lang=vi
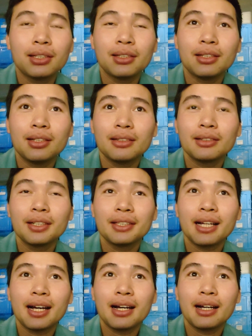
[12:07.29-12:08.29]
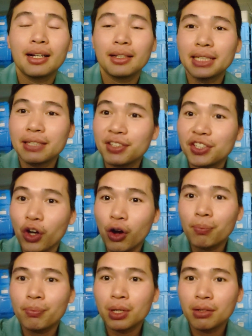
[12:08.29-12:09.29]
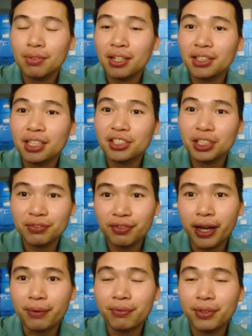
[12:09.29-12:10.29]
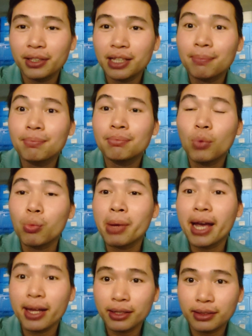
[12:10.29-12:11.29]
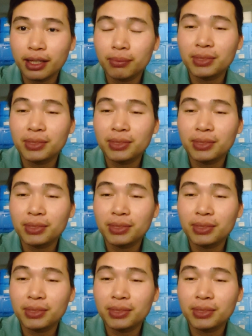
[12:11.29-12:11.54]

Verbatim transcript: thì á, người ta đi với nhóm và người ta xin phép về thăm bố mẹ á,